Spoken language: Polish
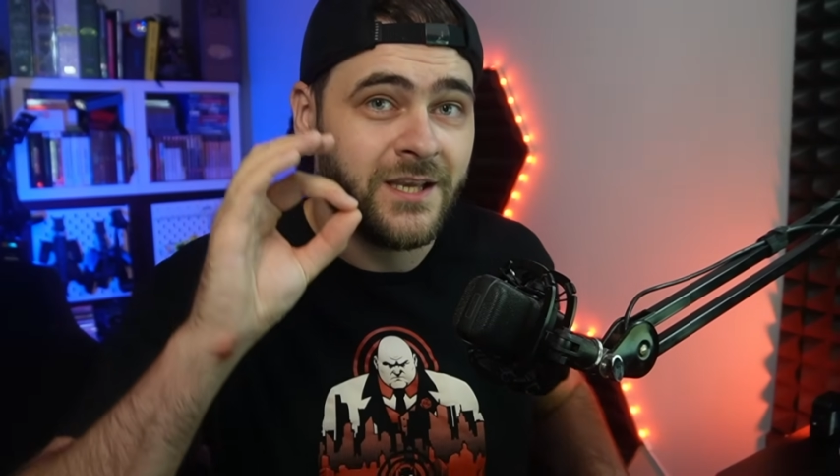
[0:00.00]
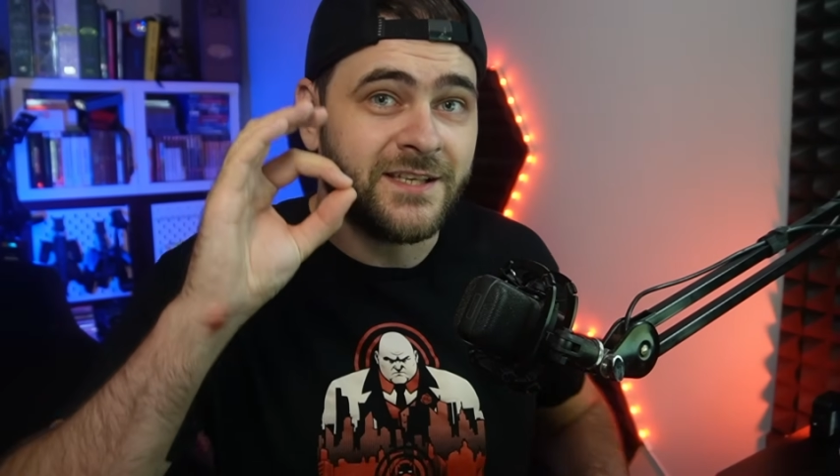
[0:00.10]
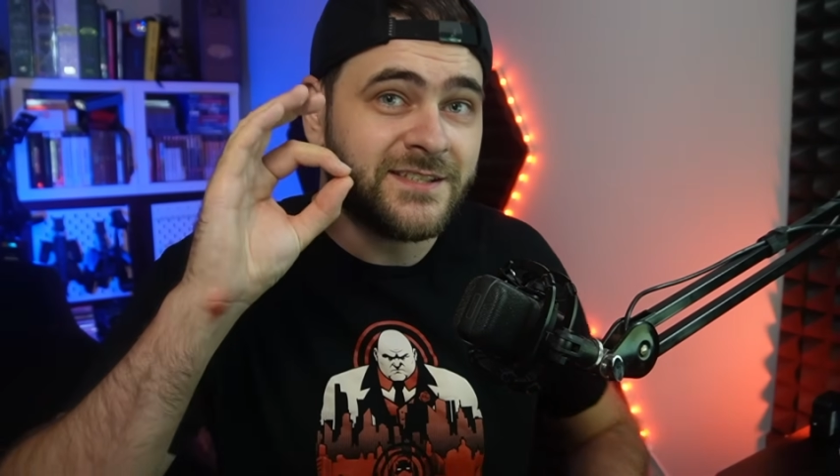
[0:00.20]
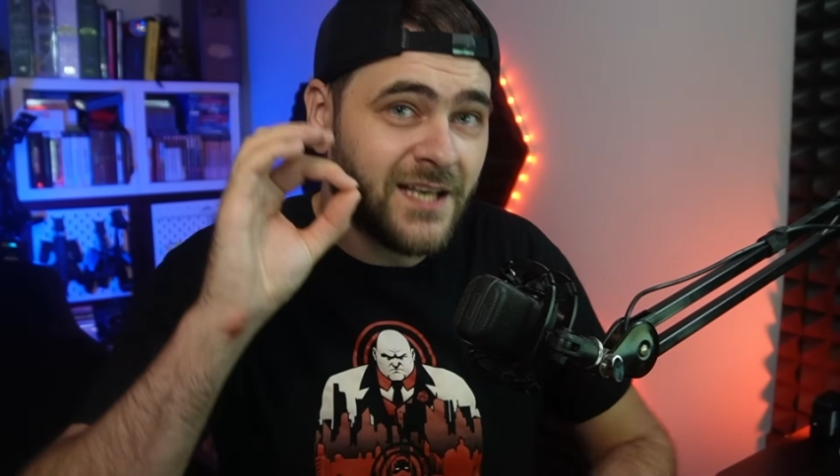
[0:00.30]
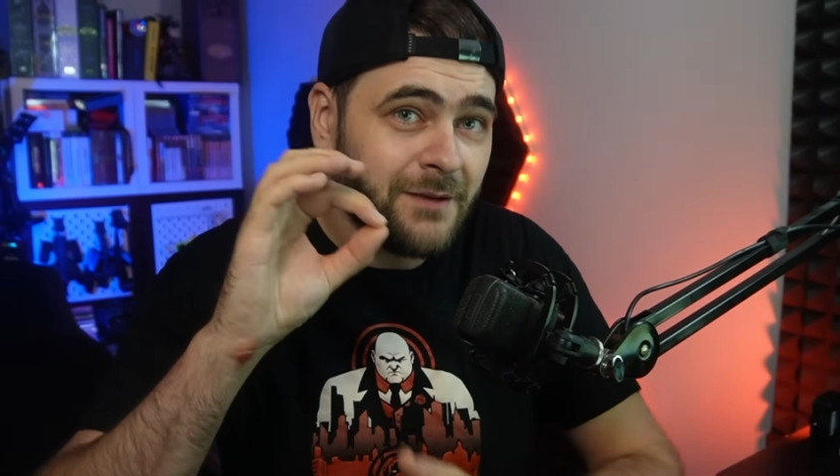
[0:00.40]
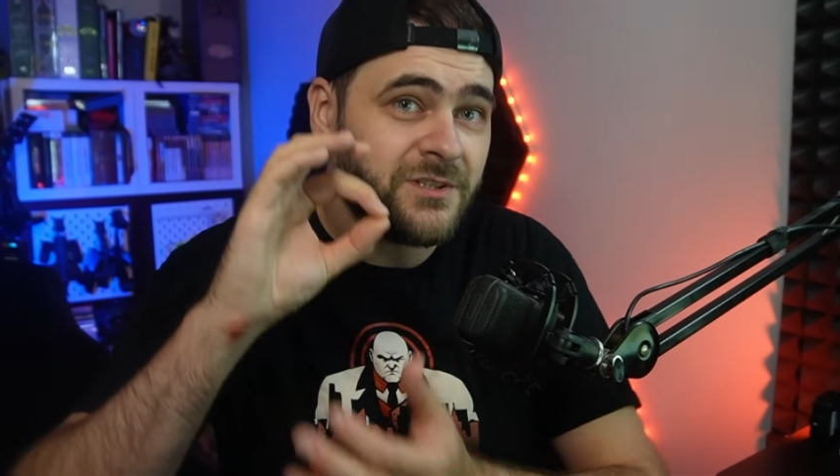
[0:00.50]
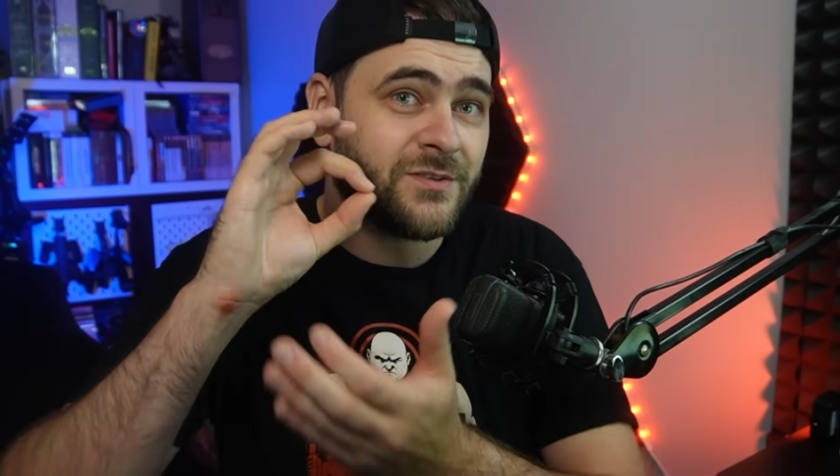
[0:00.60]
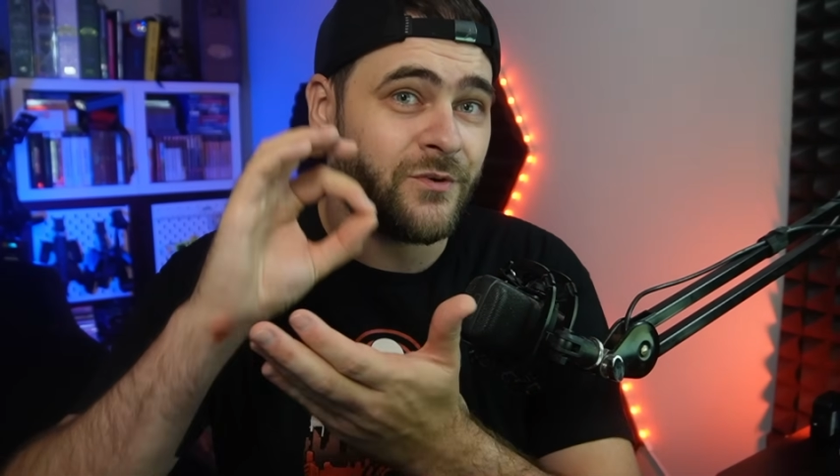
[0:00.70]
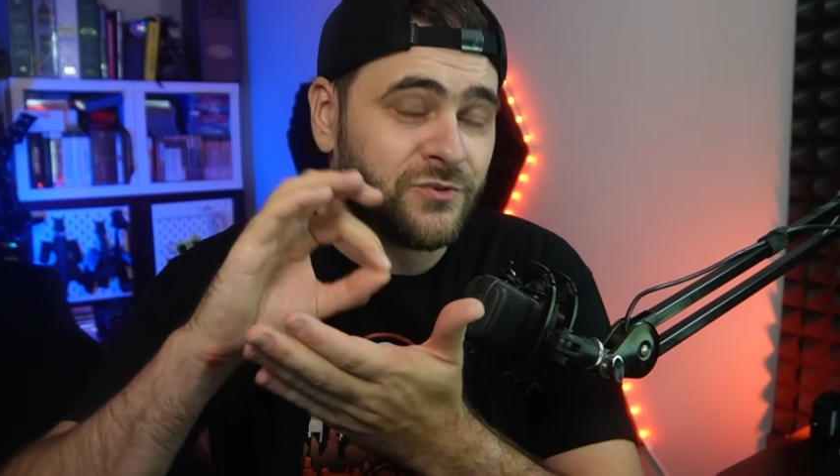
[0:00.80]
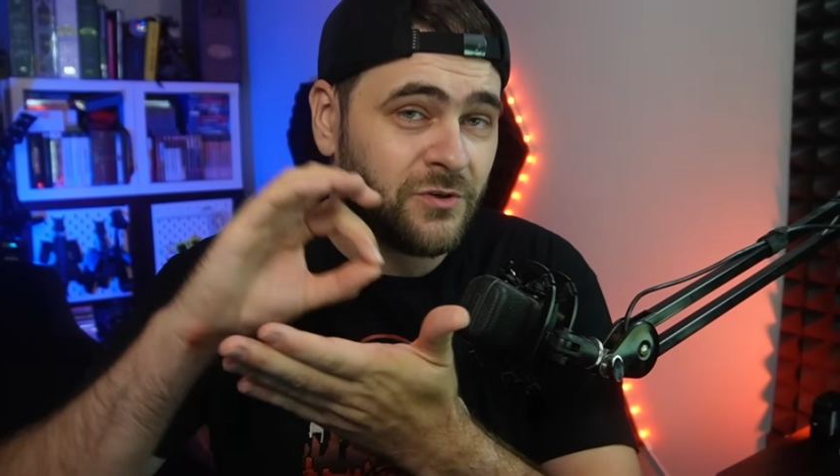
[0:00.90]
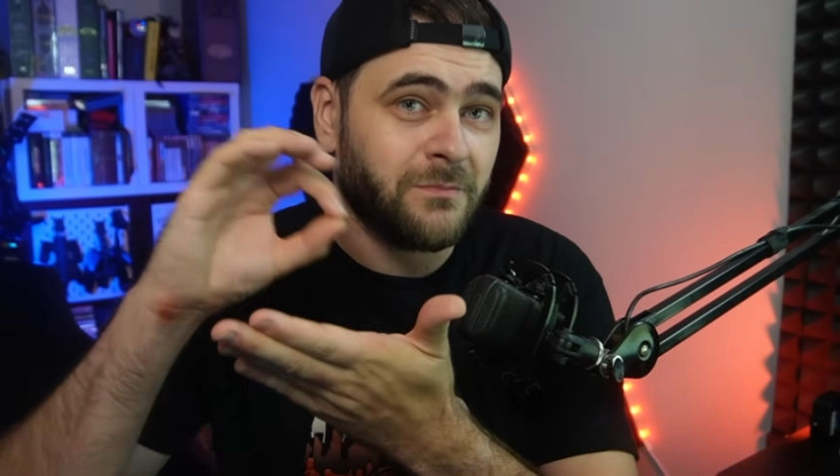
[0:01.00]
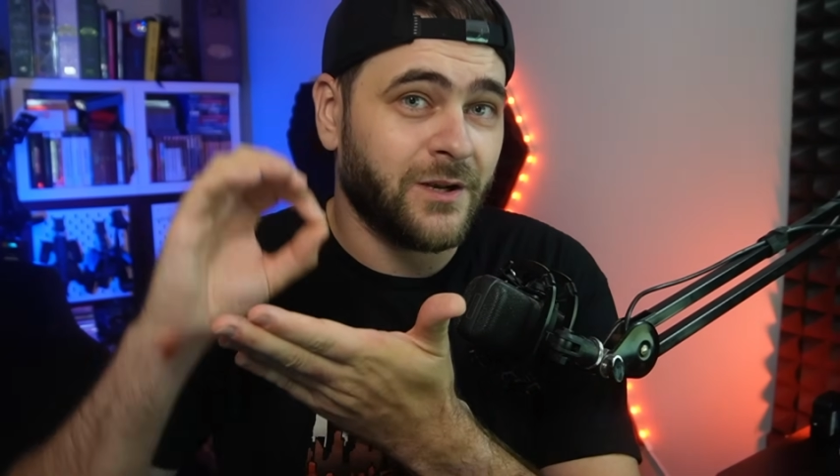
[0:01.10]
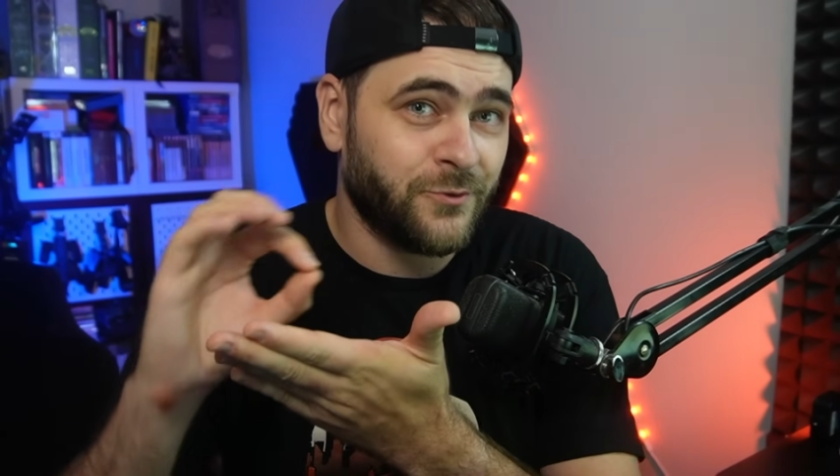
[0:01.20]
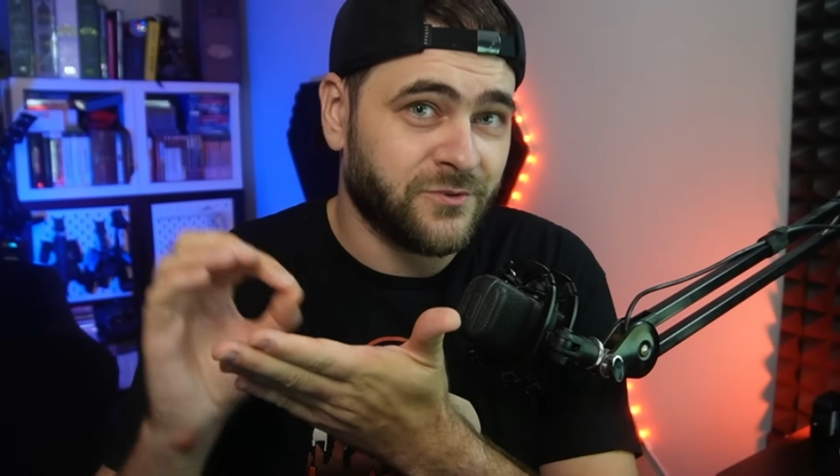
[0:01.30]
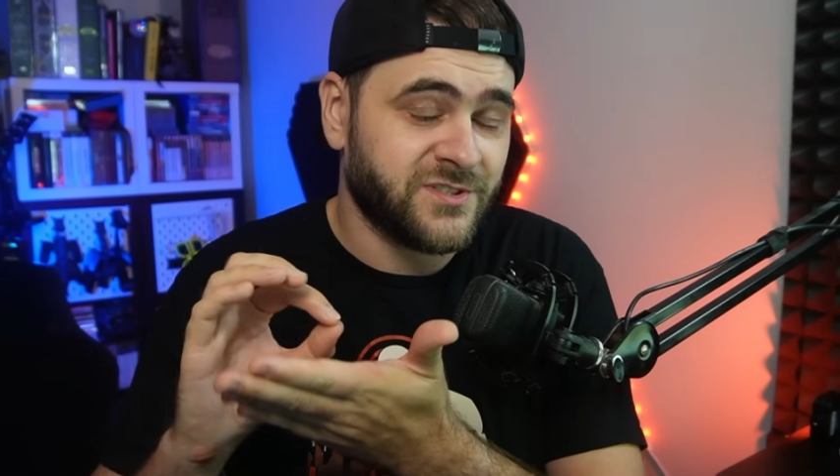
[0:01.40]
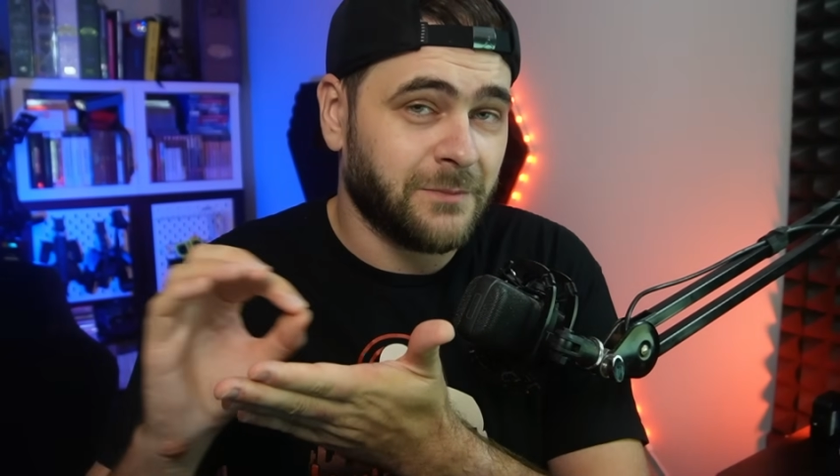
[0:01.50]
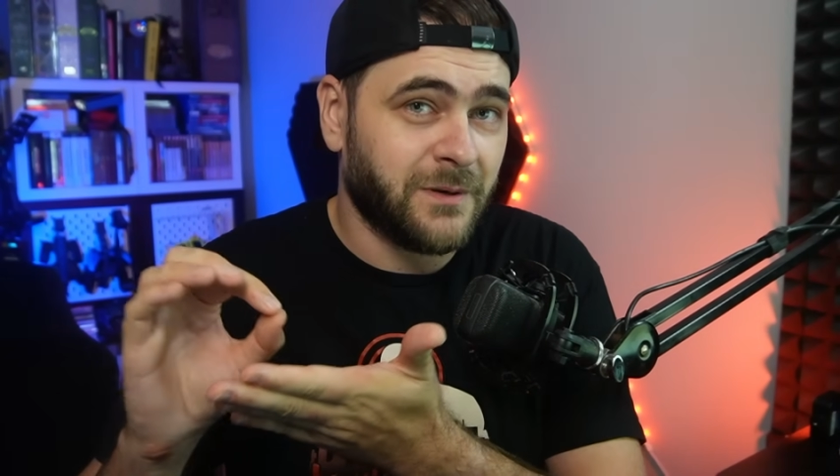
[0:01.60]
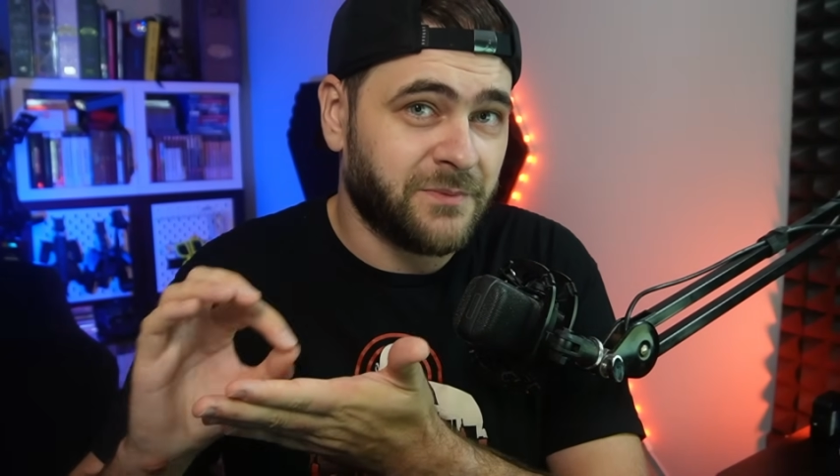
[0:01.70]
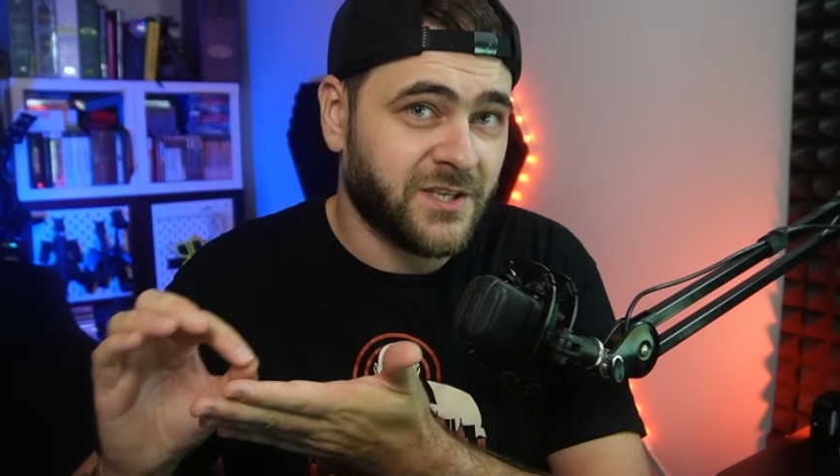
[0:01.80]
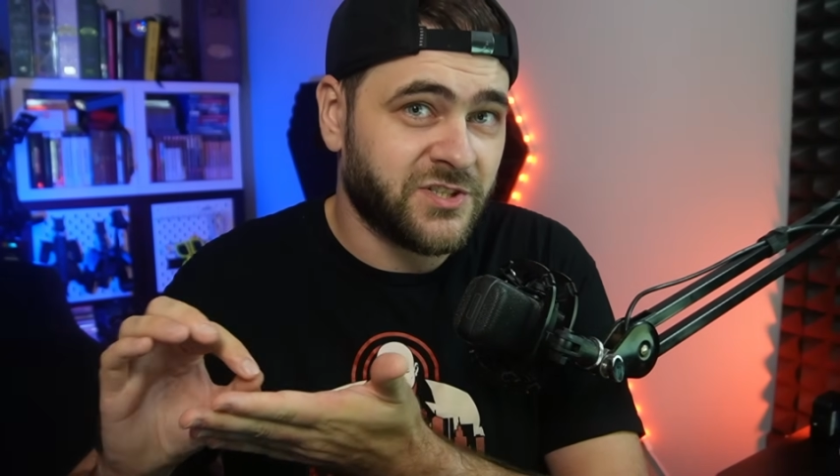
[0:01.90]
i sami tworzą malując na
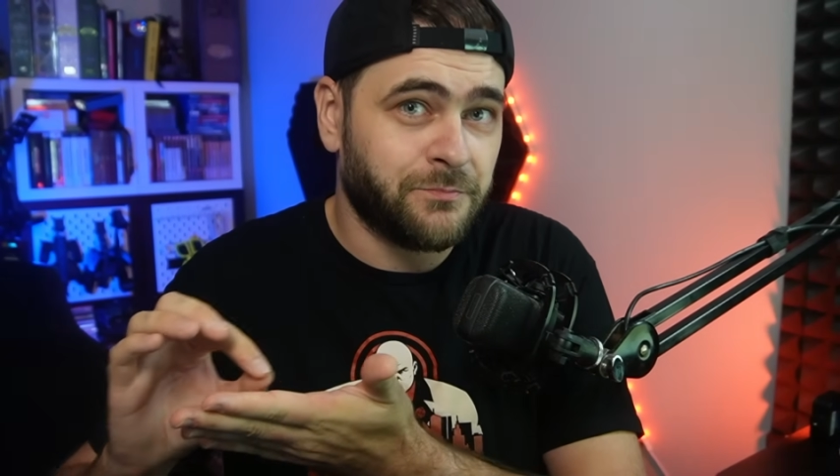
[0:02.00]
papierze,